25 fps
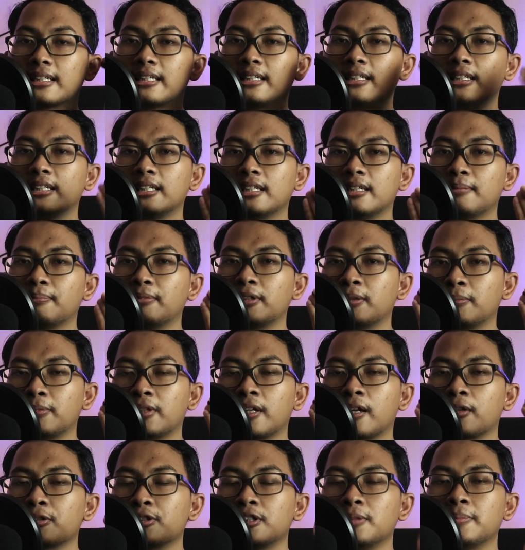Ini
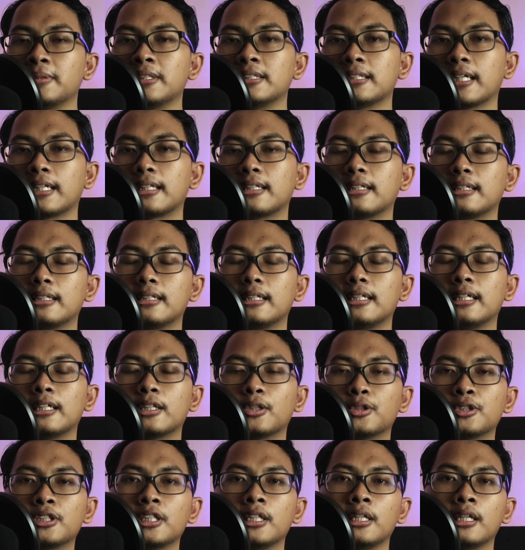bener-bener harus dipencet
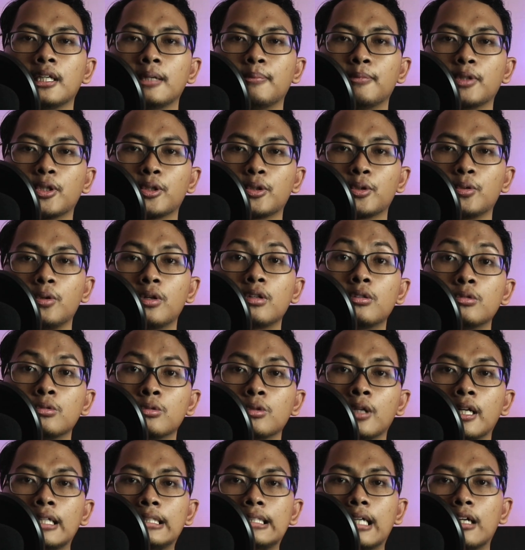itu sih menurut gue
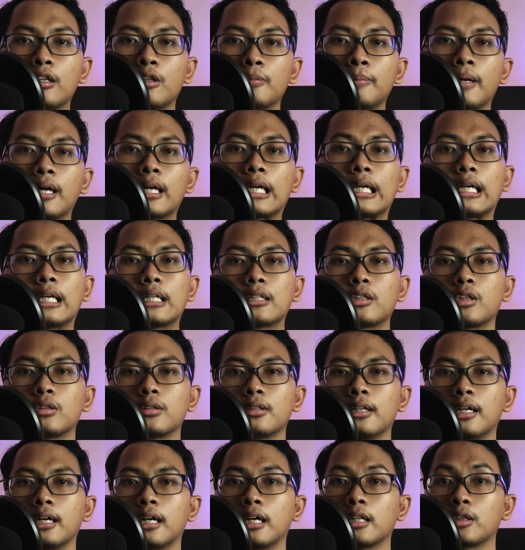keunggulannya kalau pakai
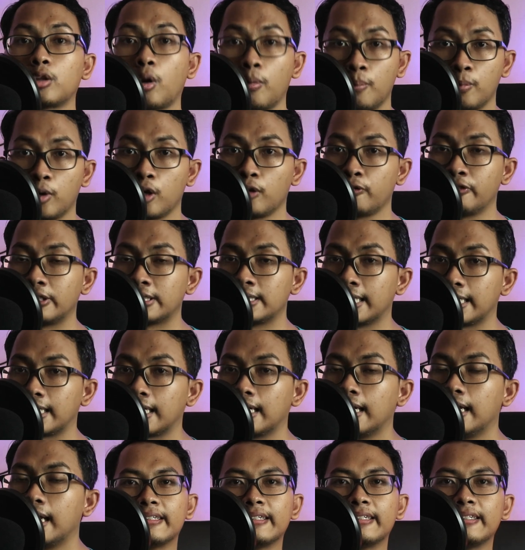uh, tombol fisik
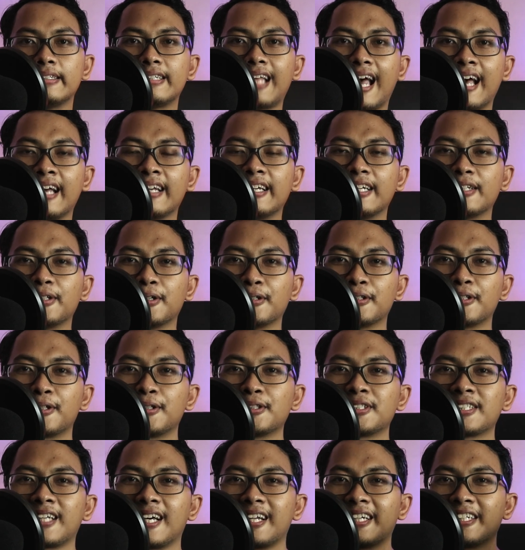nah itu
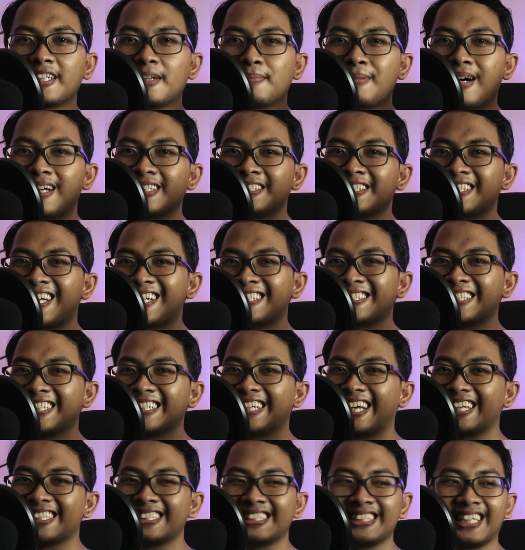terus sekarang kita bahas
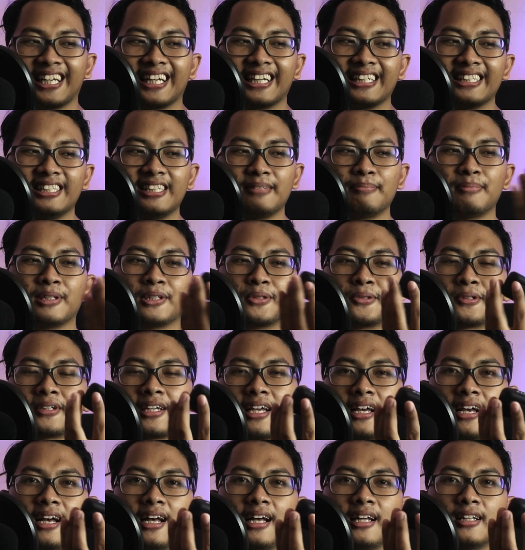charging case-nya ini
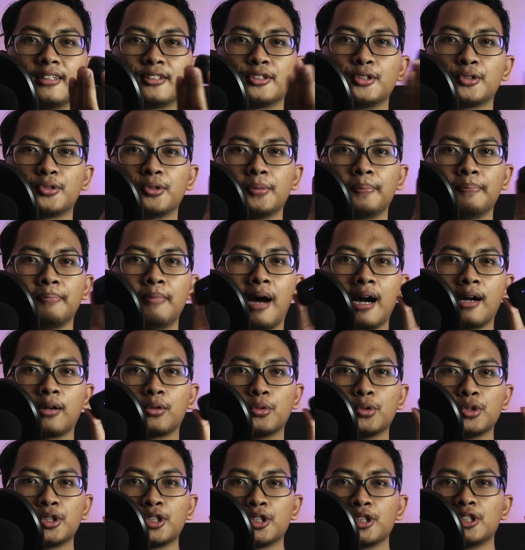bentuknya cukup
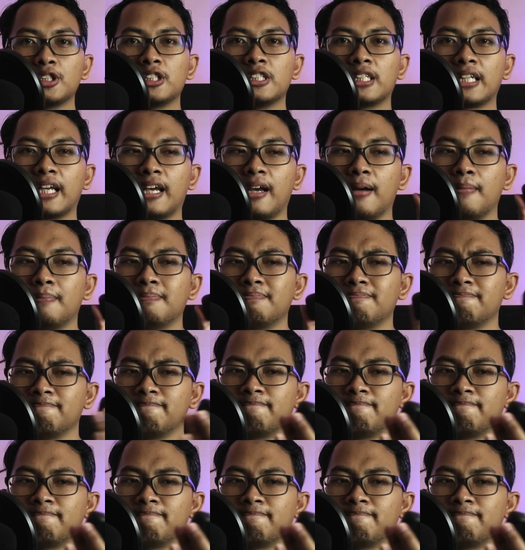bagus ini kayak